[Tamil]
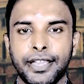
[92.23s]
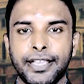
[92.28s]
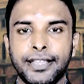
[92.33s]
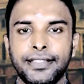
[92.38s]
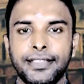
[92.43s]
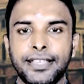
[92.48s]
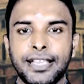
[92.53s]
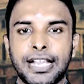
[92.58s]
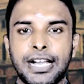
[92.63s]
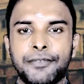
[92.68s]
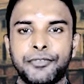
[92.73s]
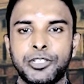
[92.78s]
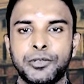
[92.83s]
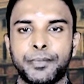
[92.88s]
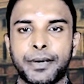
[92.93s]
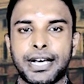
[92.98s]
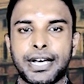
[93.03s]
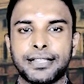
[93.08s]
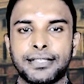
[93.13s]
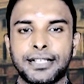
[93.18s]
இந்தியாவின்
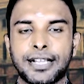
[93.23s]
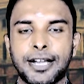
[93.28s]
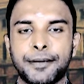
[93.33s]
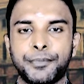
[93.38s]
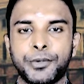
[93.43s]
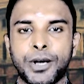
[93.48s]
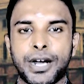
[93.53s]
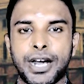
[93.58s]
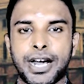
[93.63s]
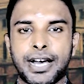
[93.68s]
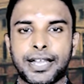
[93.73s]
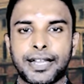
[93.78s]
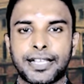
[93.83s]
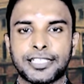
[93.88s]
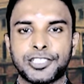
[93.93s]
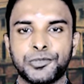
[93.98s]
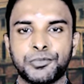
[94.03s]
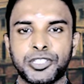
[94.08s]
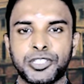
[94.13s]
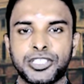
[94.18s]
பாதுகாப்பு
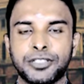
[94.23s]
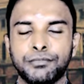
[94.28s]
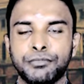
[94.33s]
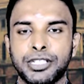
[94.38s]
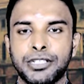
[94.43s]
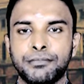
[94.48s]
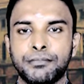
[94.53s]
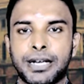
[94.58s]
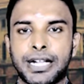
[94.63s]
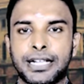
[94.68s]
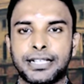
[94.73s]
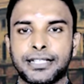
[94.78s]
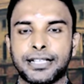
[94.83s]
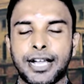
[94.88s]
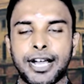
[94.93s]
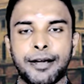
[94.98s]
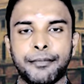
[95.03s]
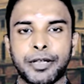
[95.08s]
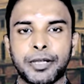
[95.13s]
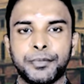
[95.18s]
ஆராய்ச்சி மற்றும் மேம்பாட்டு
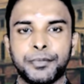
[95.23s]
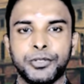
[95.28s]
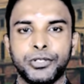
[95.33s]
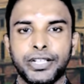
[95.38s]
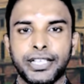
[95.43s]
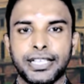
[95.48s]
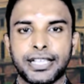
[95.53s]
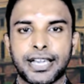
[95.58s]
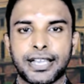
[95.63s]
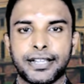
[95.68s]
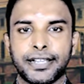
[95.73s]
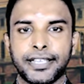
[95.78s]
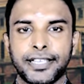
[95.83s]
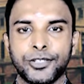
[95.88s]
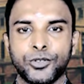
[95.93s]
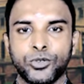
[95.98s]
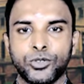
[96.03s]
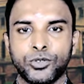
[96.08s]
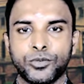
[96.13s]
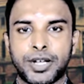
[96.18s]
அமைப்பு
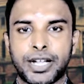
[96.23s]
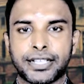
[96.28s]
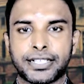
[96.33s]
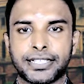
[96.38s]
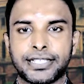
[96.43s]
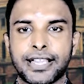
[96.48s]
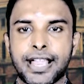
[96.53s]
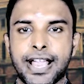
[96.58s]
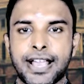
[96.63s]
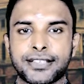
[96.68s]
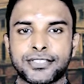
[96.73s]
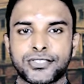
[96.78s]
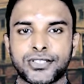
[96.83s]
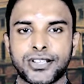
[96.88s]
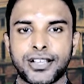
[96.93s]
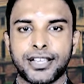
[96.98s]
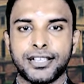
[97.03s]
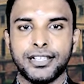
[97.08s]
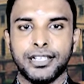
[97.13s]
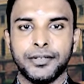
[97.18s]
டிஆர்டிஓ உருவாக்கிய
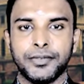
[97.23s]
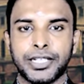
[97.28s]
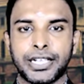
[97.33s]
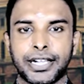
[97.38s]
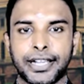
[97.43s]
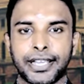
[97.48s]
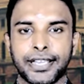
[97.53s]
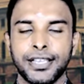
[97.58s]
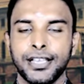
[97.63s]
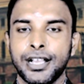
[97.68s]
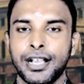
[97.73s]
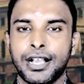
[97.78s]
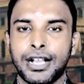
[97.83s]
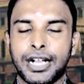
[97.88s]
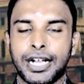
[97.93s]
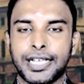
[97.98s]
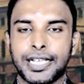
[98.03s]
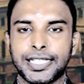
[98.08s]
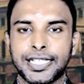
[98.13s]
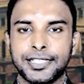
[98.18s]
அஸ்ட்ரா ஏவுகணை
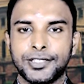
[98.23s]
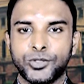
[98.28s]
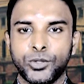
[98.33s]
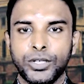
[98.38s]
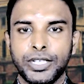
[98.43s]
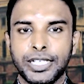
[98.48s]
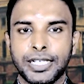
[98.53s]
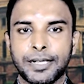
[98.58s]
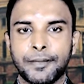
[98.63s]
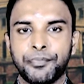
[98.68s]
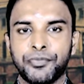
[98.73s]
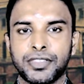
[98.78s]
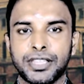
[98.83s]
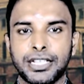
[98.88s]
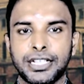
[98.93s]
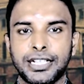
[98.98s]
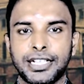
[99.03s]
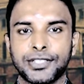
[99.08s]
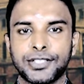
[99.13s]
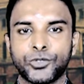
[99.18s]
அதன் துல்லியம்
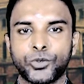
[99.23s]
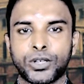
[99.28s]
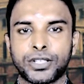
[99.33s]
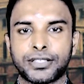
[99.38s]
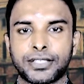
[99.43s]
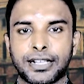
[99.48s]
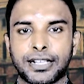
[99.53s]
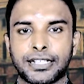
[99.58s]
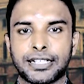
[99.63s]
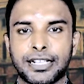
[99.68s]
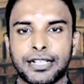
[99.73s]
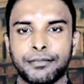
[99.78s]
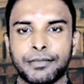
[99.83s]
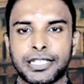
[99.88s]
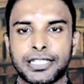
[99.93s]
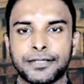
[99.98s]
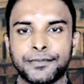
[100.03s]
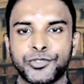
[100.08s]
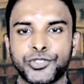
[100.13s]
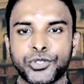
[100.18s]
நீண்ட தூர திறன்கள்
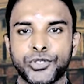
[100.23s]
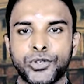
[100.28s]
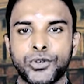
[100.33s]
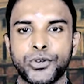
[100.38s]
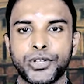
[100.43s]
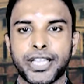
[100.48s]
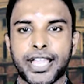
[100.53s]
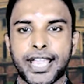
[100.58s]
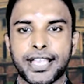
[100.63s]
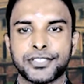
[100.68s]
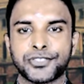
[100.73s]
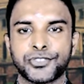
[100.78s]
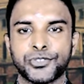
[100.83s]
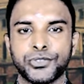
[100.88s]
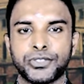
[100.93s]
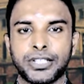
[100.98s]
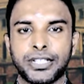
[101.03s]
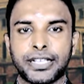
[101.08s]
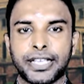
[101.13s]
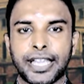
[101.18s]
மற்றும் சுகோய்
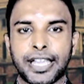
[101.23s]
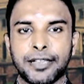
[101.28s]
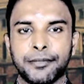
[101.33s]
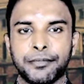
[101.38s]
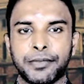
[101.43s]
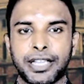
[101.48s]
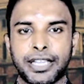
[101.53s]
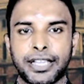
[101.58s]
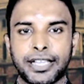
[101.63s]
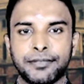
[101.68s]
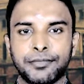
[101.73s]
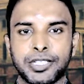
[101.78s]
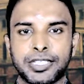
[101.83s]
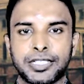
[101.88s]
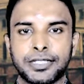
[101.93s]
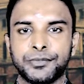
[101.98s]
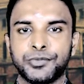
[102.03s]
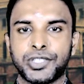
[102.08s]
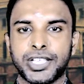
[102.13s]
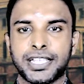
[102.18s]
யூ தேர்ட்டி எம்கேஐ
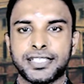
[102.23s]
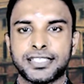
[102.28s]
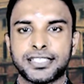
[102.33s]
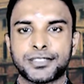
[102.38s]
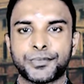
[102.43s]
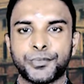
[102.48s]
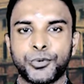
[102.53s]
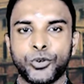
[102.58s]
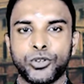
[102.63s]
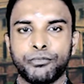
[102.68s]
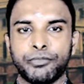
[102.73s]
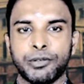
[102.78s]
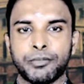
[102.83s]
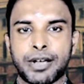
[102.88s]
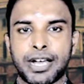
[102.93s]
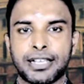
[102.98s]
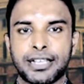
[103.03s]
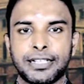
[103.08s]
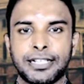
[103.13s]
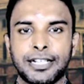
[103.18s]
மற்றும் தேஜஸ் போர்
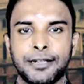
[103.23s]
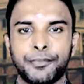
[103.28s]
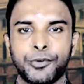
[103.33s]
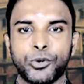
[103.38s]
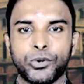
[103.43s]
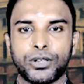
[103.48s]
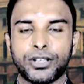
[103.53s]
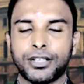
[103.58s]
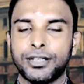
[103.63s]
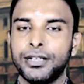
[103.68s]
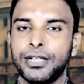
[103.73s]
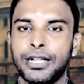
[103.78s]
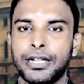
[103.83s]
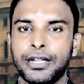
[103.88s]
விமானங்கள் போன்ற